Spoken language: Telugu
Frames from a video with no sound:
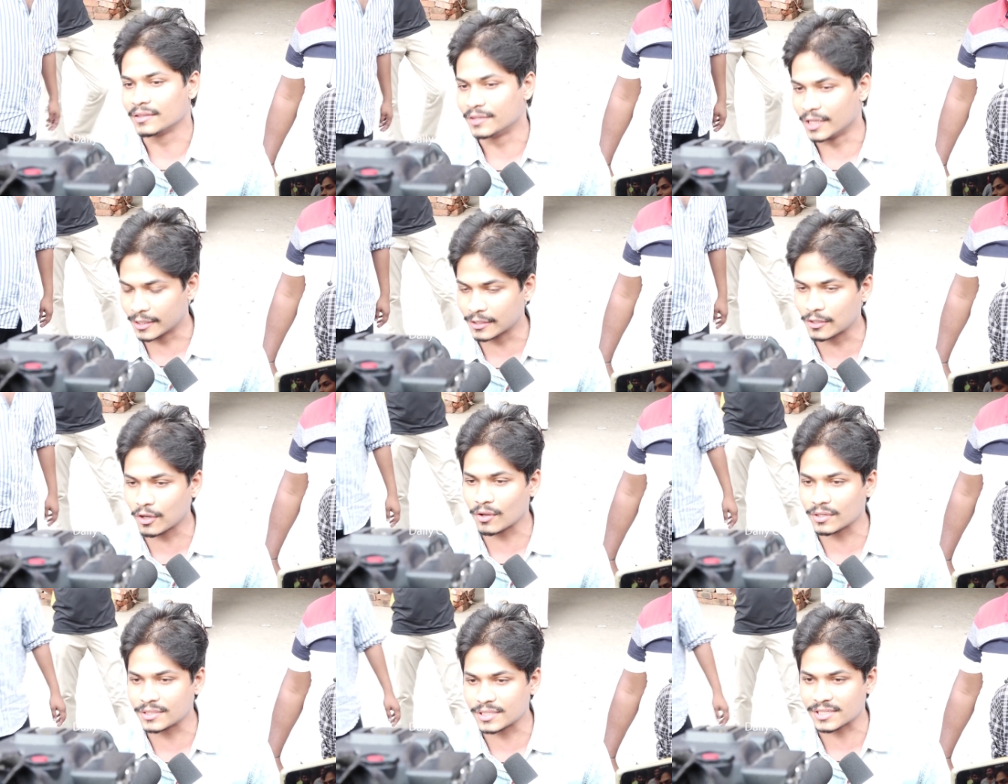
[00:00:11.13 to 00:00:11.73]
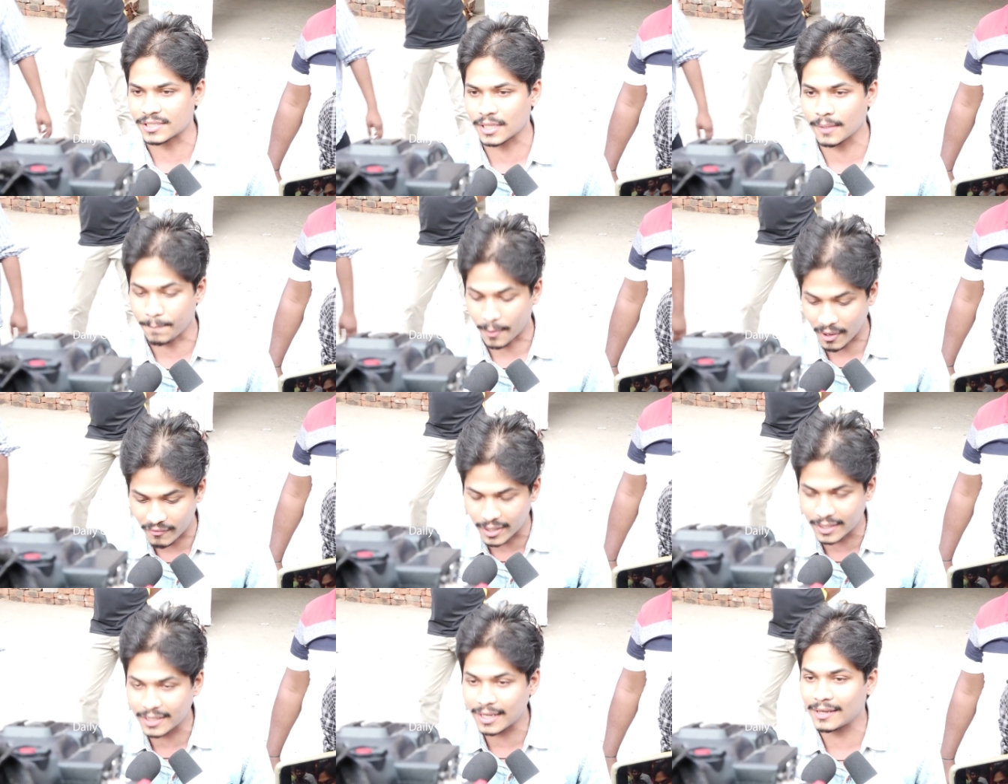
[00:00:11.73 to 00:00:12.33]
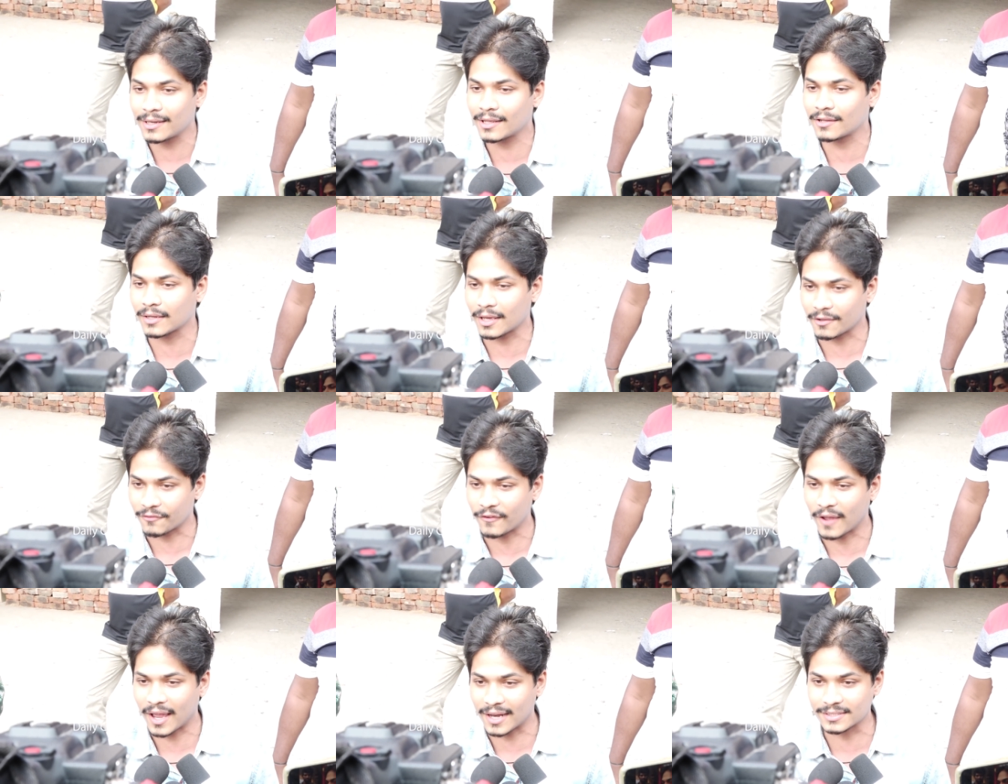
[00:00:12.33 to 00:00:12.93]
దీంట్లో వచ్చేసి పవన్ కళ్యాణ్
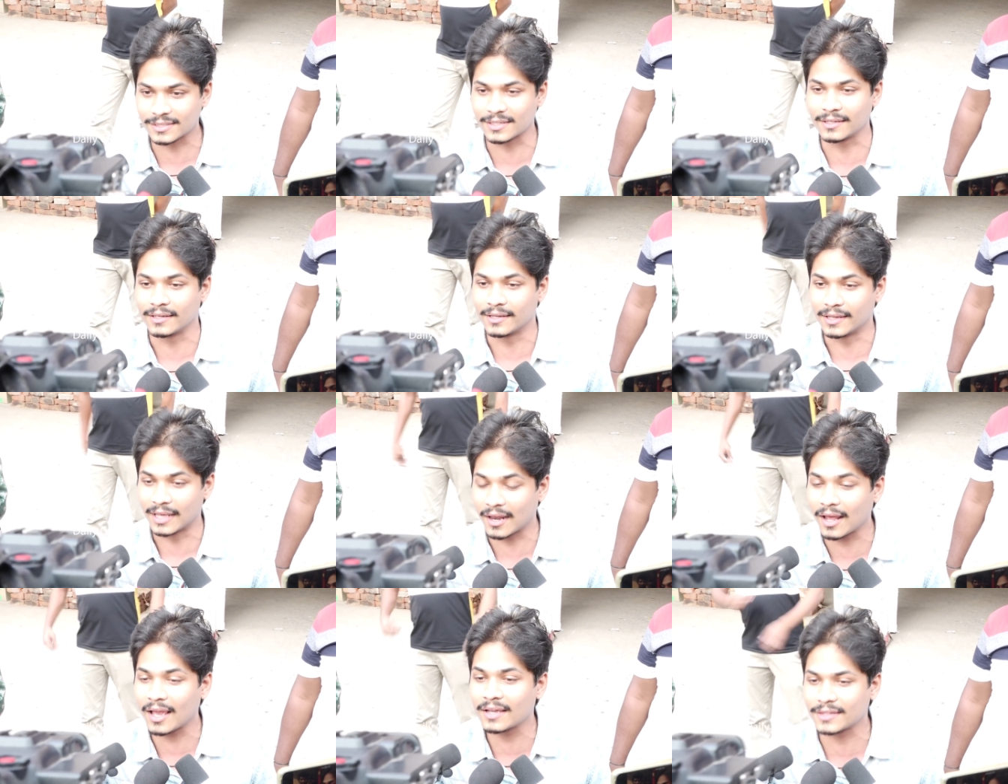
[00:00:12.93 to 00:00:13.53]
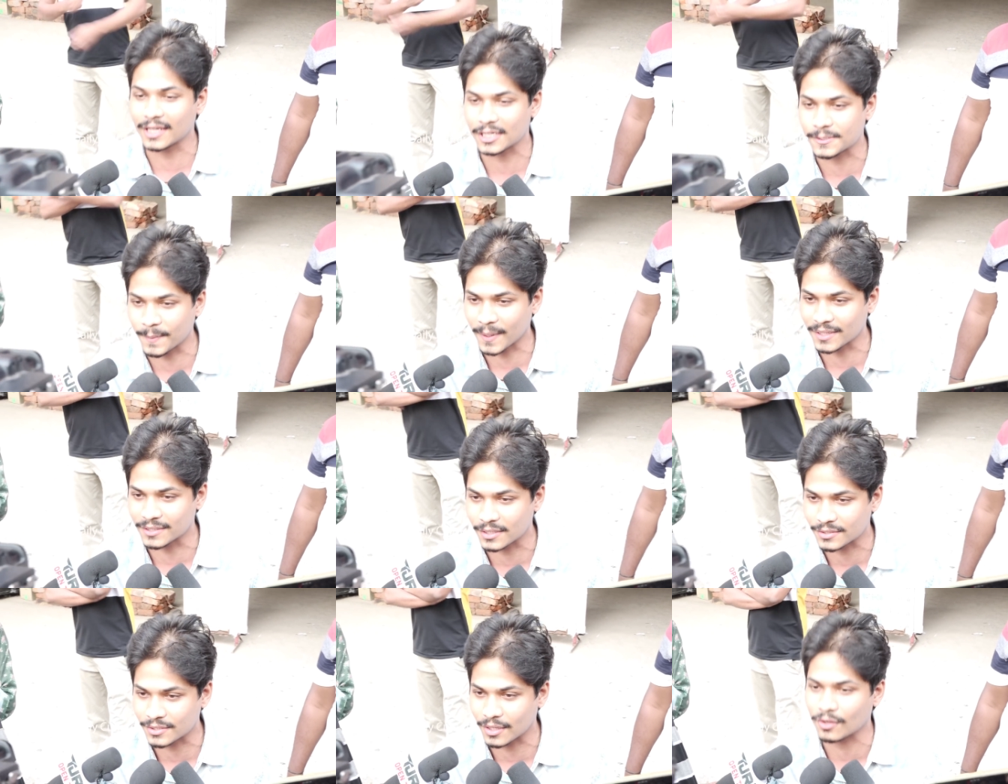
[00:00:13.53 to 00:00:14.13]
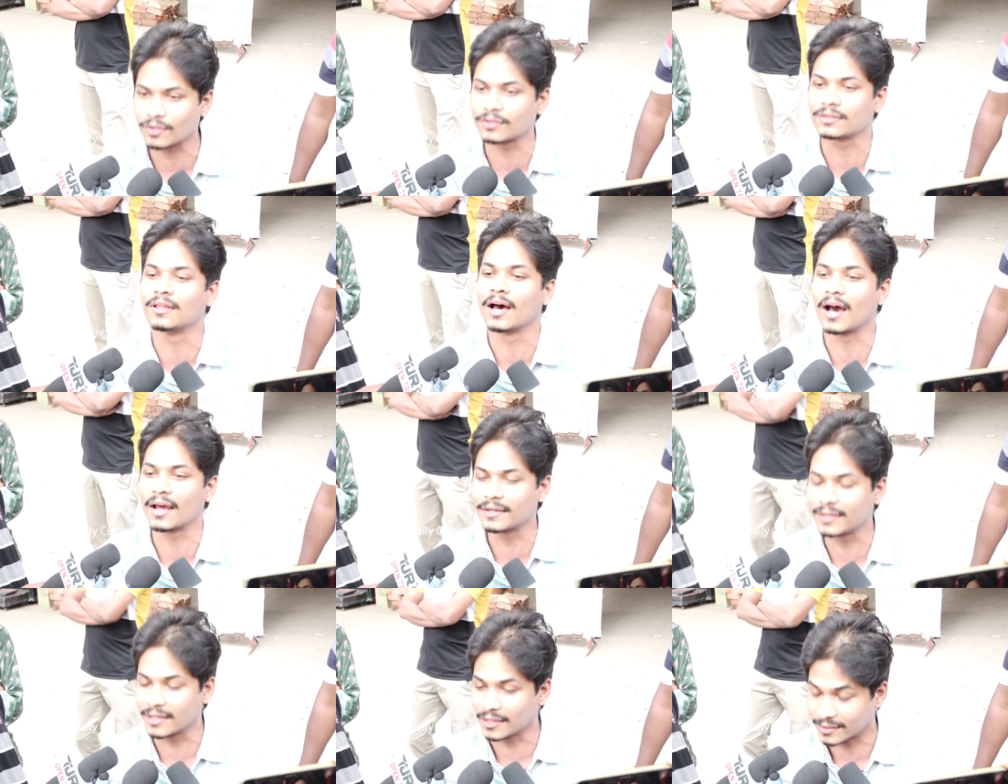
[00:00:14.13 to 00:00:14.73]
గారి ఫ్యాన్స్కి ఎలా అయితే ఎక్స్పెక్ట్ చేస్తారో
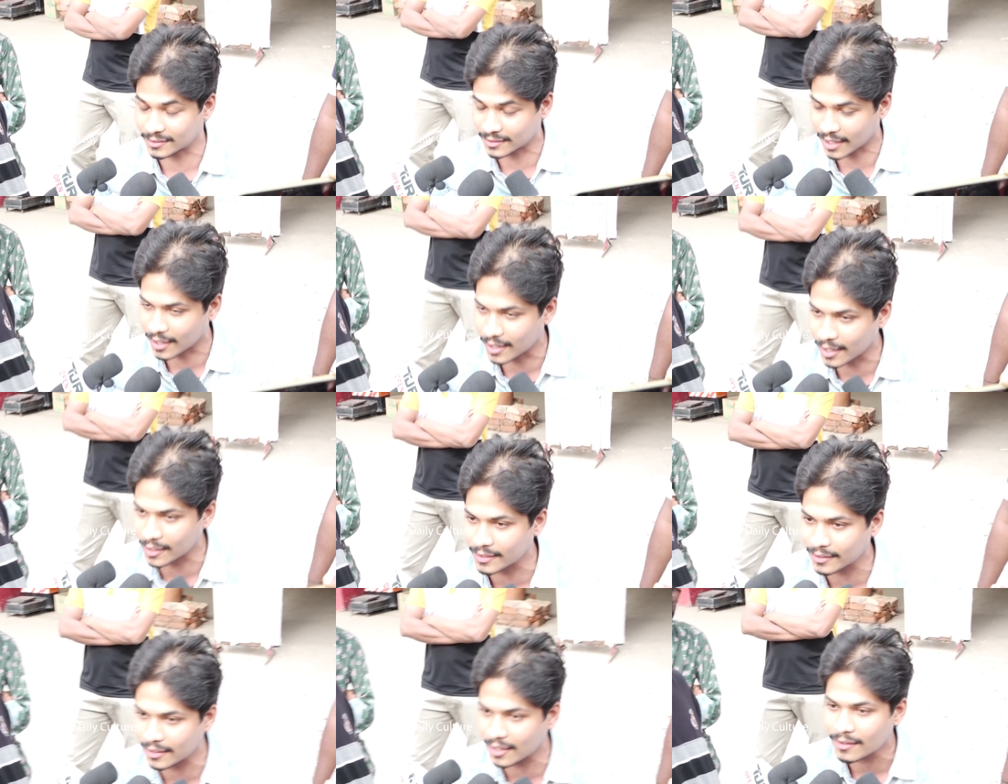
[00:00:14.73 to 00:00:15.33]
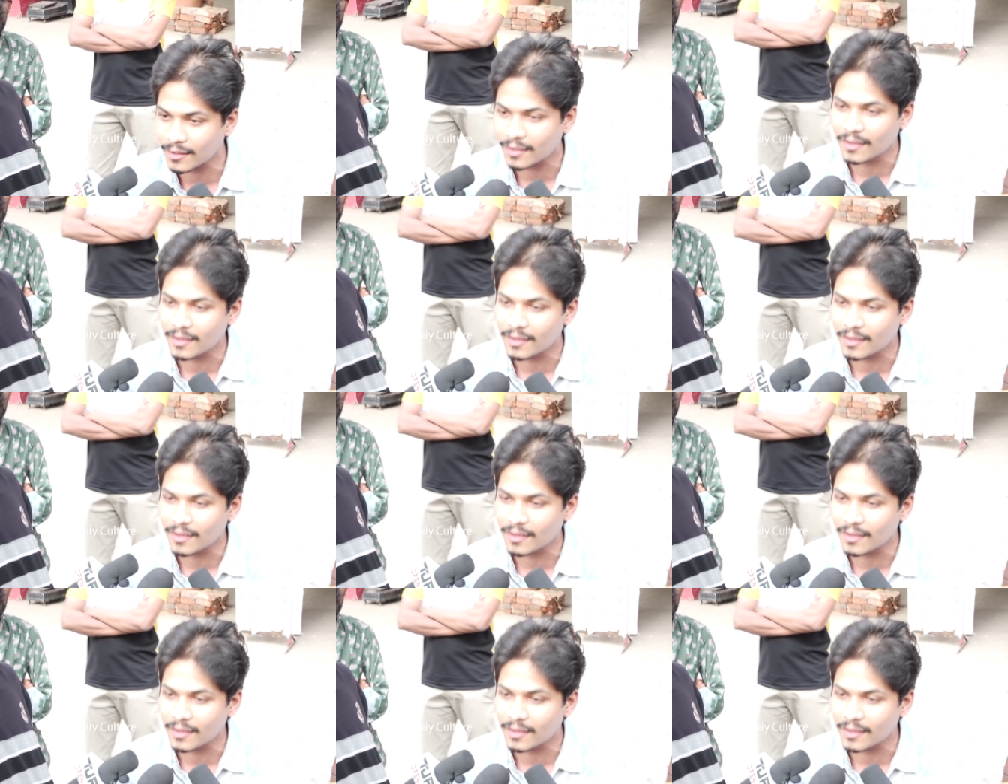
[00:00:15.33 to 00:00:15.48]
దానికి తగ్గట్టుగా